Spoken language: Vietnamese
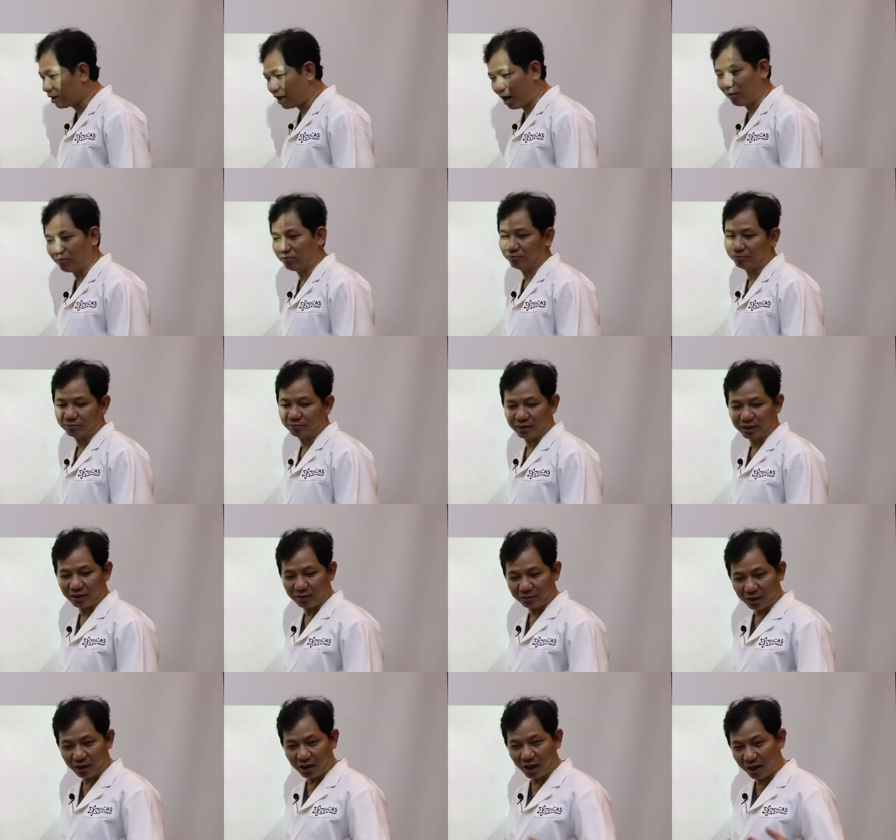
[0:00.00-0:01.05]
không thì
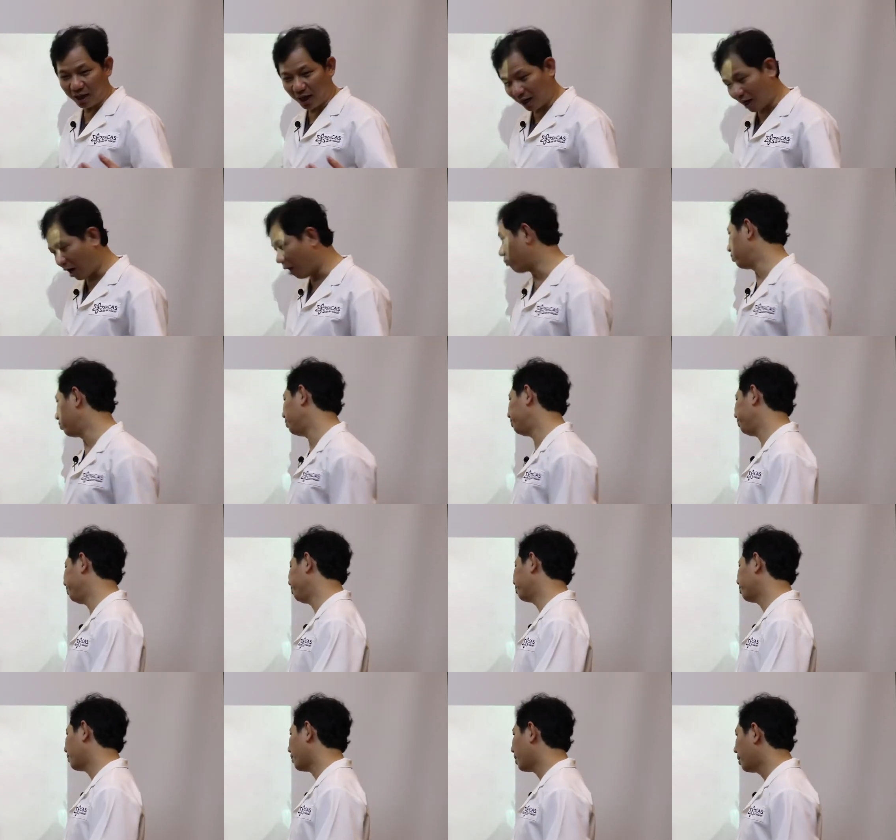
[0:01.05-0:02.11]
câu trả lời là không
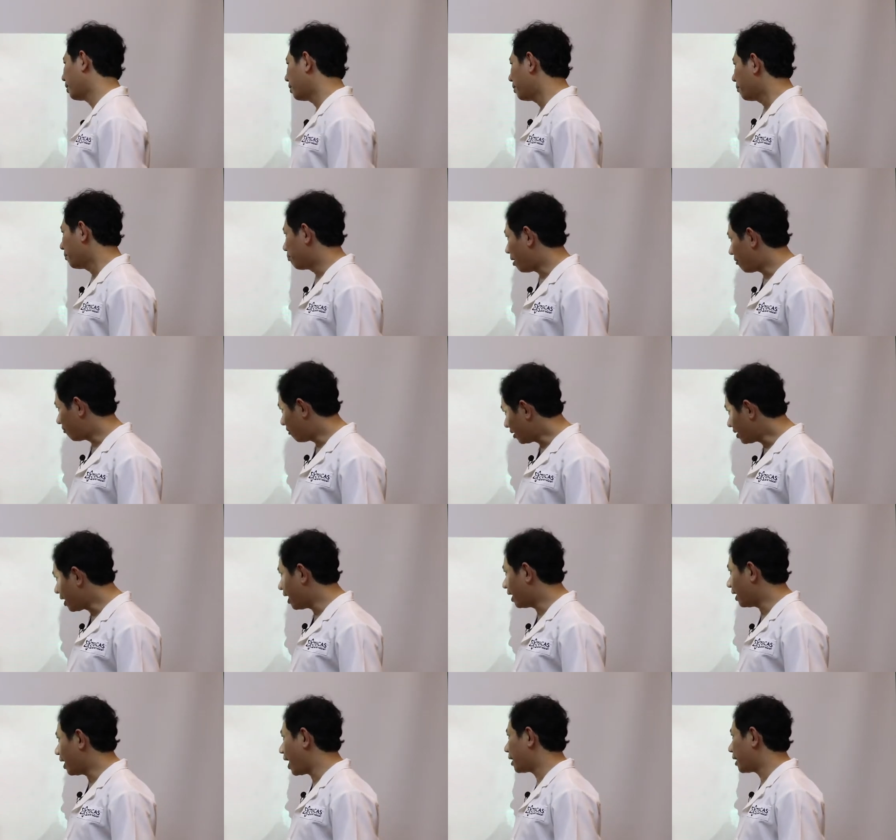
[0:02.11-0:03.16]
mà vấn
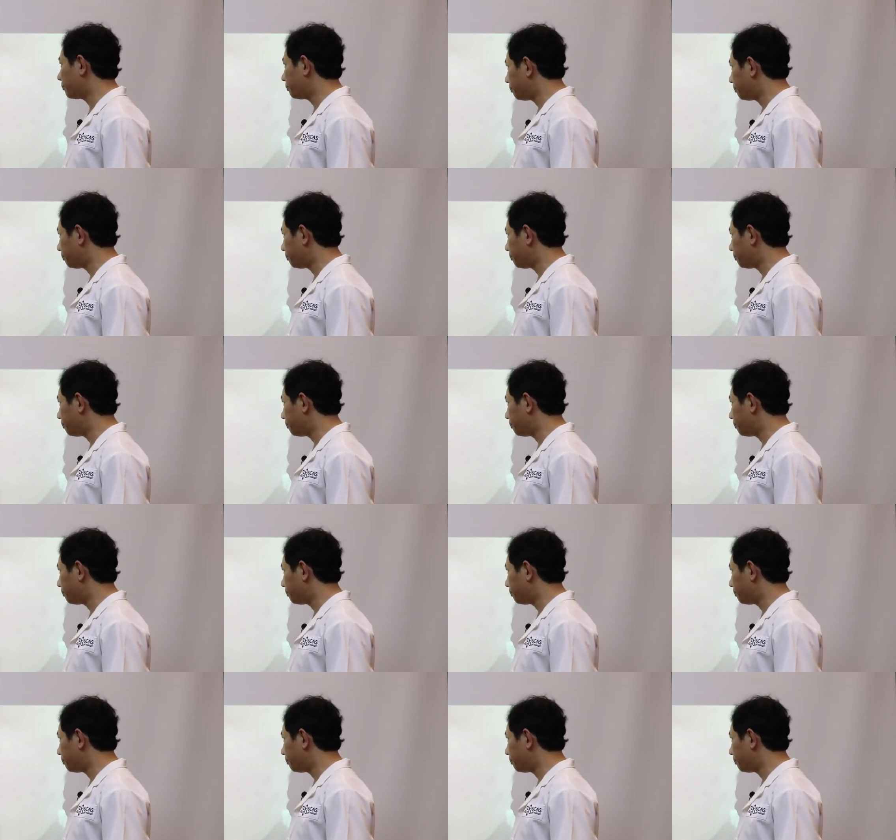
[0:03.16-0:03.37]
đề là